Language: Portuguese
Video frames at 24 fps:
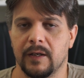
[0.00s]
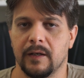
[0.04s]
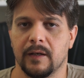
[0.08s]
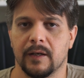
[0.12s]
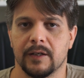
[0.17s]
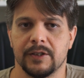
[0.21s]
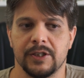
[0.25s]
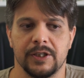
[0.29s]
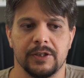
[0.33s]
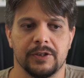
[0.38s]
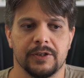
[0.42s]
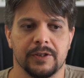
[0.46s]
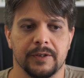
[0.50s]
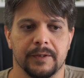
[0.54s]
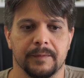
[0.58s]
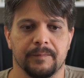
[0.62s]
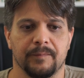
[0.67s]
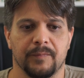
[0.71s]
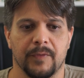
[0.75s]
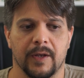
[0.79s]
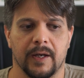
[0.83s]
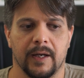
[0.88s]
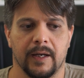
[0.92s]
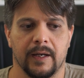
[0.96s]
aqui que a
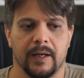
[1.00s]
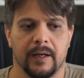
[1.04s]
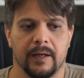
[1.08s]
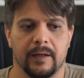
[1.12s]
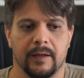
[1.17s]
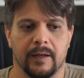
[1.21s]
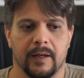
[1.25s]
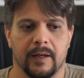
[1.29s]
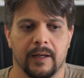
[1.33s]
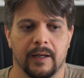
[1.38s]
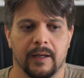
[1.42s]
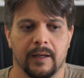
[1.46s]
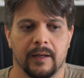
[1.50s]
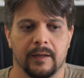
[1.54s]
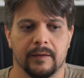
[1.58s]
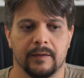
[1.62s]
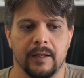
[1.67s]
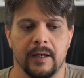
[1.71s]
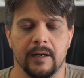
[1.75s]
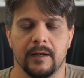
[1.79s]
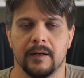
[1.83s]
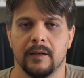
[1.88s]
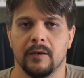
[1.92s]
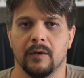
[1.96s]
gente é, é
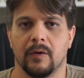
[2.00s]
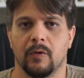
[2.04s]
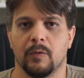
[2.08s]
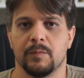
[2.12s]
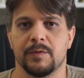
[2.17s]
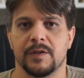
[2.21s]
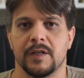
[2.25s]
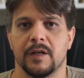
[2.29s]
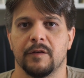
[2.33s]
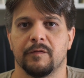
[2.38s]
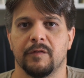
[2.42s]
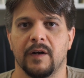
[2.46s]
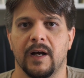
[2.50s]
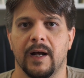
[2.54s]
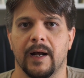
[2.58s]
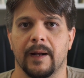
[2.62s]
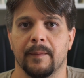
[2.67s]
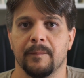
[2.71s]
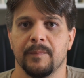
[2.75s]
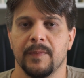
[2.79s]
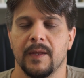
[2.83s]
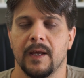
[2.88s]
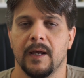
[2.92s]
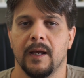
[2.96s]
tem que
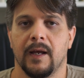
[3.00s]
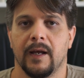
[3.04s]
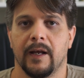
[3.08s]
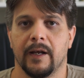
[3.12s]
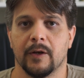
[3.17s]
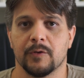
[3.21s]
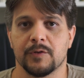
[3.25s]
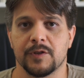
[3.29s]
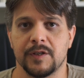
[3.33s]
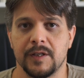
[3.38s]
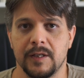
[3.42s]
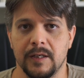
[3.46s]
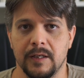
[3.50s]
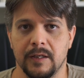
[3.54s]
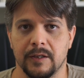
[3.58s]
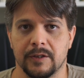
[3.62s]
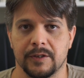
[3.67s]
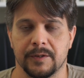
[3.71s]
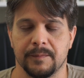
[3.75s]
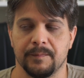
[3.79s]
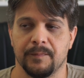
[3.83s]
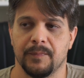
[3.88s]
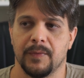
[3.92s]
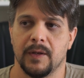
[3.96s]
observar é o
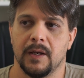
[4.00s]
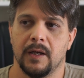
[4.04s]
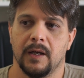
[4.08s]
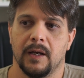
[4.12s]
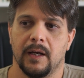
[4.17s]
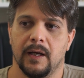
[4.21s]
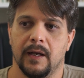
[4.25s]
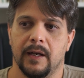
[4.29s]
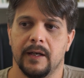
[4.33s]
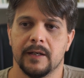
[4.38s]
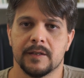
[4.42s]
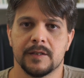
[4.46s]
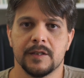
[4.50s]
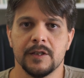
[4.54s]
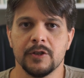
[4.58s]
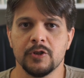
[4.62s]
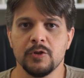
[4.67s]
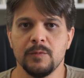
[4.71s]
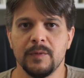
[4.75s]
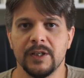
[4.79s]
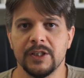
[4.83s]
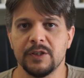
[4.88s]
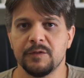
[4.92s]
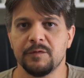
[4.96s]
seguinte: é,
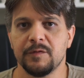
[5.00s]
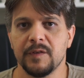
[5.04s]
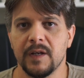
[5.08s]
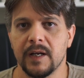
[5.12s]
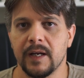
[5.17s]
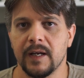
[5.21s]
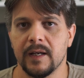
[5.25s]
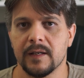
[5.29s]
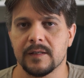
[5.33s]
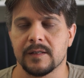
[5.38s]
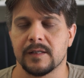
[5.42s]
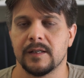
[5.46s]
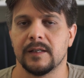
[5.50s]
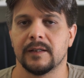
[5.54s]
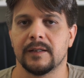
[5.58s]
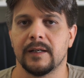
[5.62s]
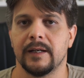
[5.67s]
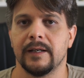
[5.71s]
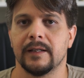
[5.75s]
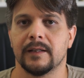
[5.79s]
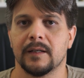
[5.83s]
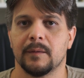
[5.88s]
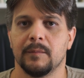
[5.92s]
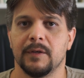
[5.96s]
existe uma diferença
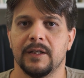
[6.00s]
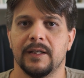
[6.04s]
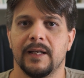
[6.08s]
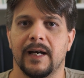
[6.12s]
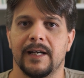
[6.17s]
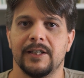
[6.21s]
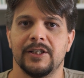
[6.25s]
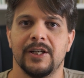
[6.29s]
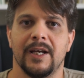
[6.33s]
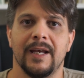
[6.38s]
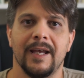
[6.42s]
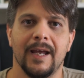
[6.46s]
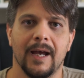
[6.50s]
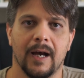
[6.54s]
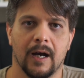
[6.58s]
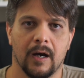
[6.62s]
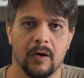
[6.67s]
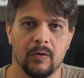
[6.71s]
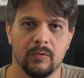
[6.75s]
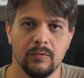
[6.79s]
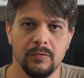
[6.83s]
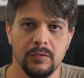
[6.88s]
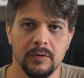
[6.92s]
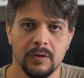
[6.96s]
entre rentabilidade
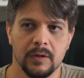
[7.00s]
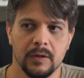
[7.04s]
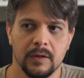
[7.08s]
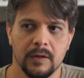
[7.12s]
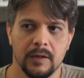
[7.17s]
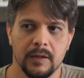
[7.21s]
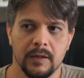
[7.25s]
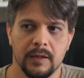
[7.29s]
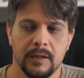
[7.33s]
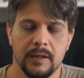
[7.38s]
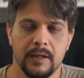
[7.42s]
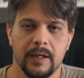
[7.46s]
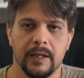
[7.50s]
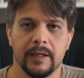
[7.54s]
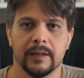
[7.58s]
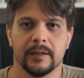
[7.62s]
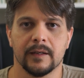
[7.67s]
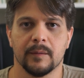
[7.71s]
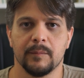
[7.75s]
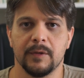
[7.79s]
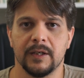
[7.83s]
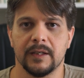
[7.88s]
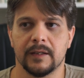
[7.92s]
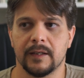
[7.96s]
real e
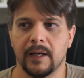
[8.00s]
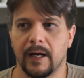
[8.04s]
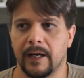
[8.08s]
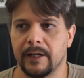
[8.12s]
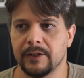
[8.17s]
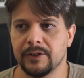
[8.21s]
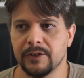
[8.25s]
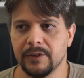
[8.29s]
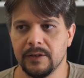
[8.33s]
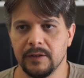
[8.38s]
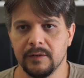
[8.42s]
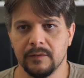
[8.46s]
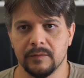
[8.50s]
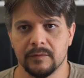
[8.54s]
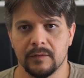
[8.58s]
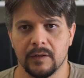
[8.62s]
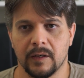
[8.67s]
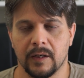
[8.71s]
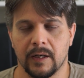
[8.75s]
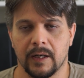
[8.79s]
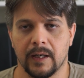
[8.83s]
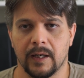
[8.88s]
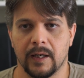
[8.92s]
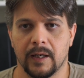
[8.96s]
rentabilidade
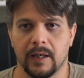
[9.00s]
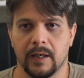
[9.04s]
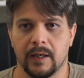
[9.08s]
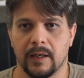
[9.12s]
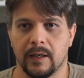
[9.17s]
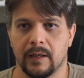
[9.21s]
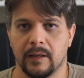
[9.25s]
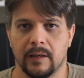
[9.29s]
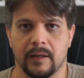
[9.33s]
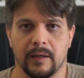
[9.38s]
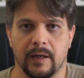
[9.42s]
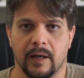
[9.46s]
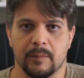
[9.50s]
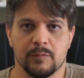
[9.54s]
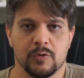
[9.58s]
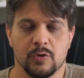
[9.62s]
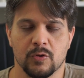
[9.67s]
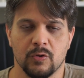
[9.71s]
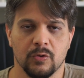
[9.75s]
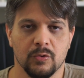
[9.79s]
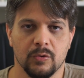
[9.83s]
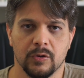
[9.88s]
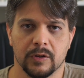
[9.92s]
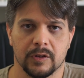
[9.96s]
é,
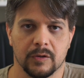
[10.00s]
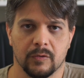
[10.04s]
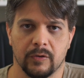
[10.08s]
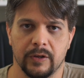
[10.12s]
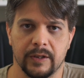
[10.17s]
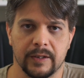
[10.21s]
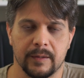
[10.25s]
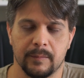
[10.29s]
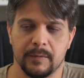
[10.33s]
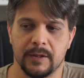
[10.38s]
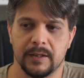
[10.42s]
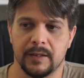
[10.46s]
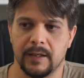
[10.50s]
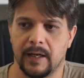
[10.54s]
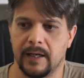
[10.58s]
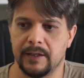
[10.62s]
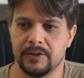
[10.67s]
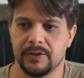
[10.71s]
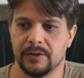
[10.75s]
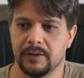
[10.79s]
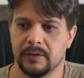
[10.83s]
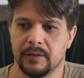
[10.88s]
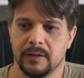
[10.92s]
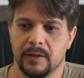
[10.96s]
absoluta, ou
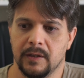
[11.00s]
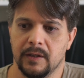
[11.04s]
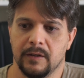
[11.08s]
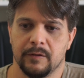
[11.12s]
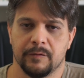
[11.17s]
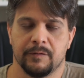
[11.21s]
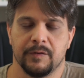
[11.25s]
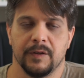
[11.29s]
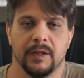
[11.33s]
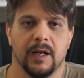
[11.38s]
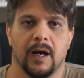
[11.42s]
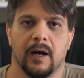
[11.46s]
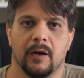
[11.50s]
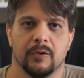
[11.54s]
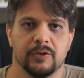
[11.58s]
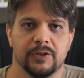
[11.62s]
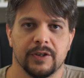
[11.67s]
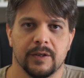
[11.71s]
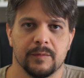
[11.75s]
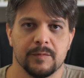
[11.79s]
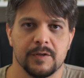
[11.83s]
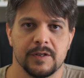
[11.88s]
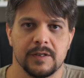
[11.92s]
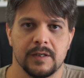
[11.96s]
rentabilidade final,
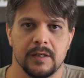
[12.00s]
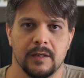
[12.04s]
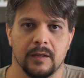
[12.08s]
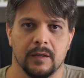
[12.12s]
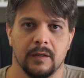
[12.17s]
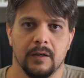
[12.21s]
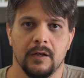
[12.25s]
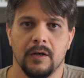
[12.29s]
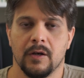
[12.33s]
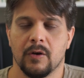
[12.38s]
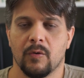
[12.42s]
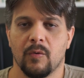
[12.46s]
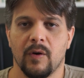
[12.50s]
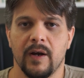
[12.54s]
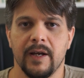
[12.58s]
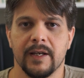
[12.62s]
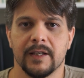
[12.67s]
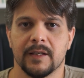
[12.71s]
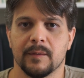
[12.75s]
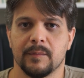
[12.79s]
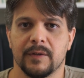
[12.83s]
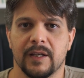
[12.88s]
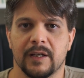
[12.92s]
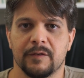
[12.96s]
digamos assim. Qual é a
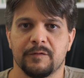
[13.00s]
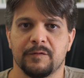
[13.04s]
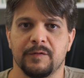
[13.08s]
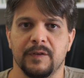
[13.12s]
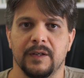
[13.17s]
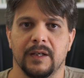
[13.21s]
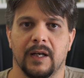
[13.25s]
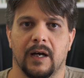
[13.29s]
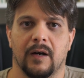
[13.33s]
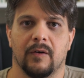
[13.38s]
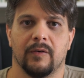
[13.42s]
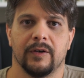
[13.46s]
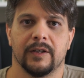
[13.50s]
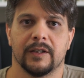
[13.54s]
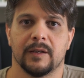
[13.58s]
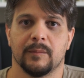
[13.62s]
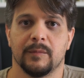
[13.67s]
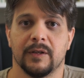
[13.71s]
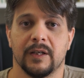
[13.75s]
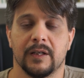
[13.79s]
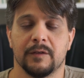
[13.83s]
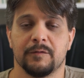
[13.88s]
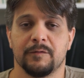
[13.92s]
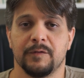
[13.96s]
rentabilidade final? A
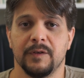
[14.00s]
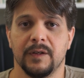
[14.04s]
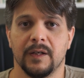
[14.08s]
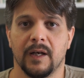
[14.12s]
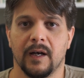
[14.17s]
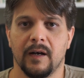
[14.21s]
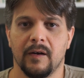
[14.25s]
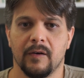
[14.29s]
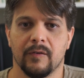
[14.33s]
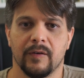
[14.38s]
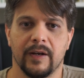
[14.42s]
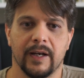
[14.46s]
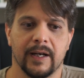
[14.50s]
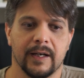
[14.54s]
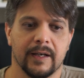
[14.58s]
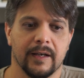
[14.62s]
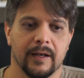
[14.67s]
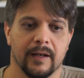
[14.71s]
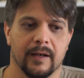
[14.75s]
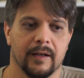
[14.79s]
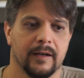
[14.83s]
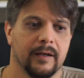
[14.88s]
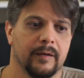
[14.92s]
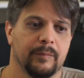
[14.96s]
rentabilidade final é
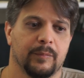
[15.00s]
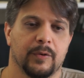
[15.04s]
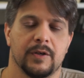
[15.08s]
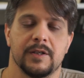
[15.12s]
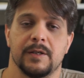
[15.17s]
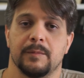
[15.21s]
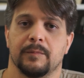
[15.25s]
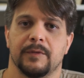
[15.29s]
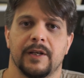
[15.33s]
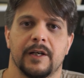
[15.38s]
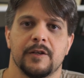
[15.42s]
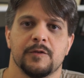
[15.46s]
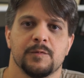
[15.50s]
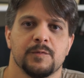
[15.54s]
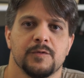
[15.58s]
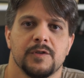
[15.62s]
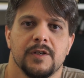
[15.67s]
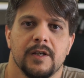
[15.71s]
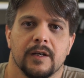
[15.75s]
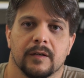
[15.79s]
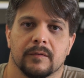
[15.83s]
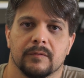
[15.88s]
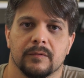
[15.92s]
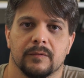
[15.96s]
aquela, por exemplo,
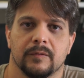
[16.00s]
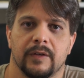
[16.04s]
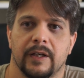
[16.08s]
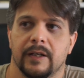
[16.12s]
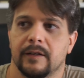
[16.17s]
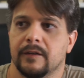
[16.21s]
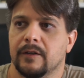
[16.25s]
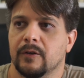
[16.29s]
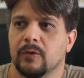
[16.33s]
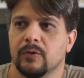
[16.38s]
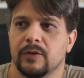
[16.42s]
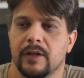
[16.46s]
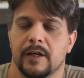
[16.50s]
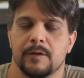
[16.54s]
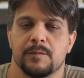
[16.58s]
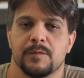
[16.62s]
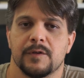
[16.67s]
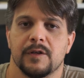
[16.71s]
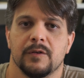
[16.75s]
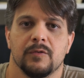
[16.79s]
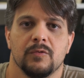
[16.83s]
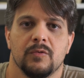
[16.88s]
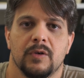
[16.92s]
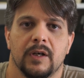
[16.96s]
10%, rendeu
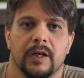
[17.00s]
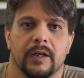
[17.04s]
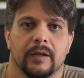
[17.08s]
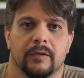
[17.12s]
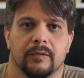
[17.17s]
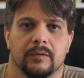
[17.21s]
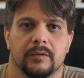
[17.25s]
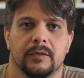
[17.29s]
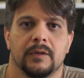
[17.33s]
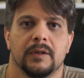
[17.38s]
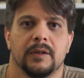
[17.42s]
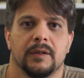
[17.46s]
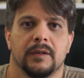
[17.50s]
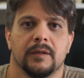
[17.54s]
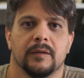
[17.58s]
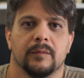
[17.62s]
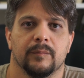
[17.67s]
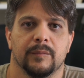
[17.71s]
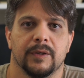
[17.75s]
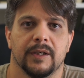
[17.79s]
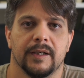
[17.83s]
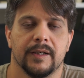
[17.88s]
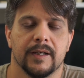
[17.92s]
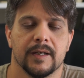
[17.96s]
10% no ano,
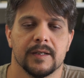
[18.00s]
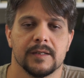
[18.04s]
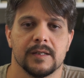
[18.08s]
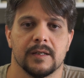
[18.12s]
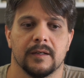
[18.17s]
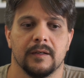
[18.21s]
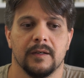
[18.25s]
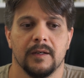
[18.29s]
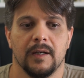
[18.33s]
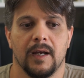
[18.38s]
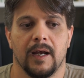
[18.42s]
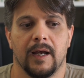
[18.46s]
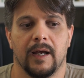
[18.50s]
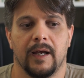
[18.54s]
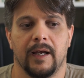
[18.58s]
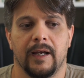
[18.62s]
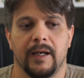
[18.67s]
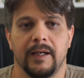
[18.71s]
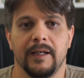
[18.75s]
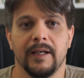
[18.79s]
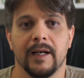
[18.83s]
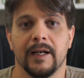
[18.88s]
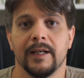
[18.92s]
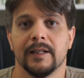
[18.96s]
beleza?
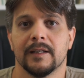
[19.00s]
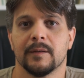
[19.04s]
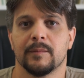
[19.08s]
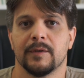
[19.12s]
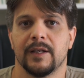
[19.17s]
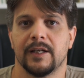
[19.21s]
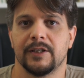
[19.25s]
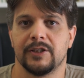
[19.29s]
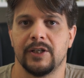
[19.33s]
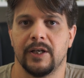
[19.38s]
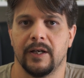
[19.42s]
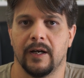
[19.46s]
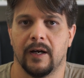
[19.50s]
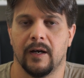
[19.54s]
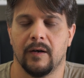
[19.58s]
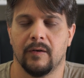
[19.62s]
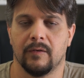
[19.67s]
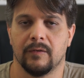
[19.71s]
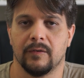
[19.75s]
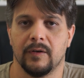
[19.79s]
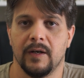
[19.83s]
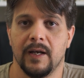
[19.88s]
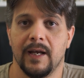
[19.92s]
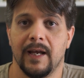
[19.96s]
É, e a rentabilidade
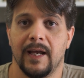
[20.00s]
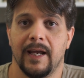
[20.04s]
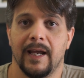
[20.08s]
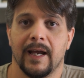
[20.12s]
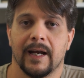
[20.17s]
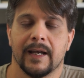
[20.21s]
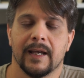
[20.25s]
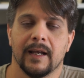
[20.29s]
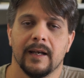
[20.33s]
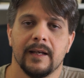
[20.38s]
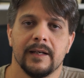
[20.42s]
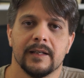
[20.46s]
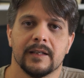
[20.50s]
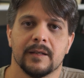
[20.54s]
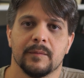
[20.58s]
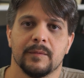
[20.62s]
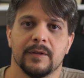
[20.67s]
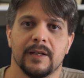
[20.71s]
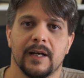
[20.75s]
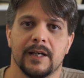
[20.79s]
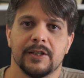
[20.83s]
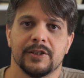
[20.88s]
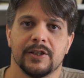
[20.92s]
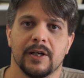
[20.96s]
real é aquela
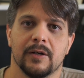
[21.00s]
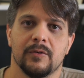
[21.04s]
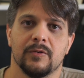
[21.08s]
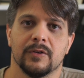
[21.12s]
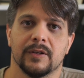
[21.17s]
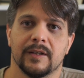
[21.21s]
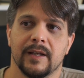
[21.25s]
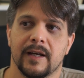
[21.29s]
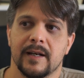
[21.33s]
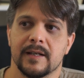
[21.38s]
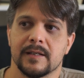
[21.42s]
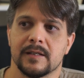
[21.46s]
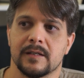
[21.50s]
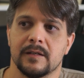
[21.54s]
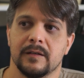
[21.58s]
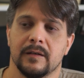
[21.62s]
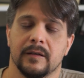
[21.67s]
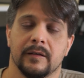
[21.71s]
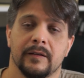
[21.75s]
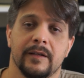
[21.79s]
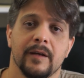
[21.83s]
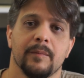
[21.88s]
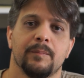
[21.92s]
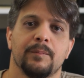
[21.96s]
rentabilidade que acontece
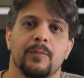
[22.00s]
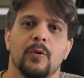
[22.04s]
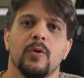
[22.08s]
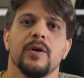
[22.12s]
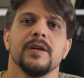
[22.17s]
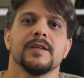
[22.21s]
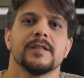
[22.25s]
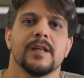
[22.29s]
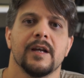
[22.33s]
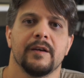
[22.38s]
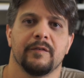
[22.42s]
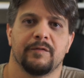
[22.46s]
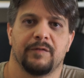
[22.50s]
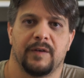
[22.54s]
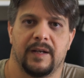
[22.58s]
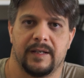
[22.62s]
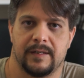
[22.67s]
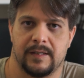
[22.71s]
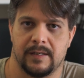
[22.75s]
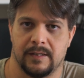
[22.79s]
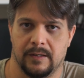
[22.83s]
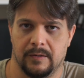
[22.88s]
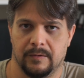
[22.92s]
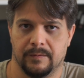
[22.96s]
depois da
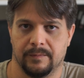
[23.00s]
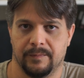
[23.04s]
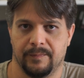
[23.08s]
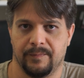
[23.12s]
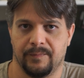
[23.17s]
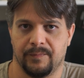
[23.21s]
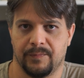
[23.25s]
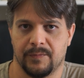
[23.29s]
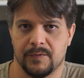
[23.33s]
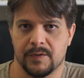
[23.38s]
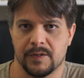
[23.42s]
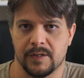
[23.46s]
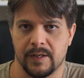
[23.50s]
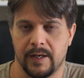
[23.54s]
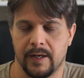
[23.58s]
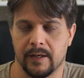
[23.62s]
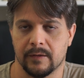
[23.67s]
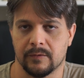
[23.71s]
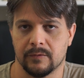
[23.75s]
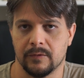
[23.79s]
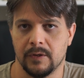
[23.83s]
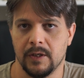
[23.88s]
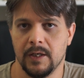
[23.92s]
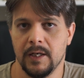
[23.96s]
inflação,
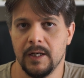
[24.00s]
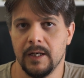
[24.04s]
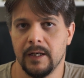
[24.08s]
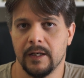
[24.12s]
certo?